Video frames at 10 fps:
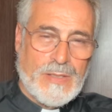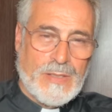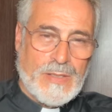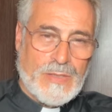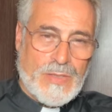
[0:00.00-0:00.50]

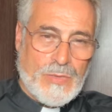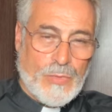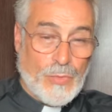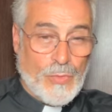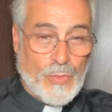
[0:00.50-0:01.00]
e ci
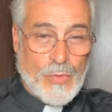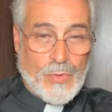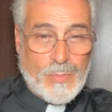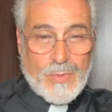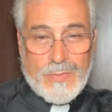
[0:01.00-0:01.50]
dona un
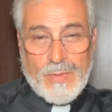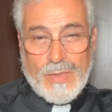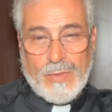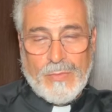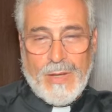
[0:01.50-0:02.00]
corpo
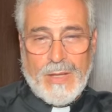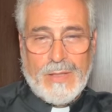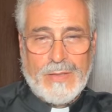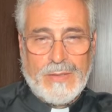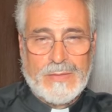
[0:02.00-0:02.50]

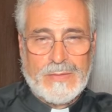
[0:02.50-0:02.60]
spirituale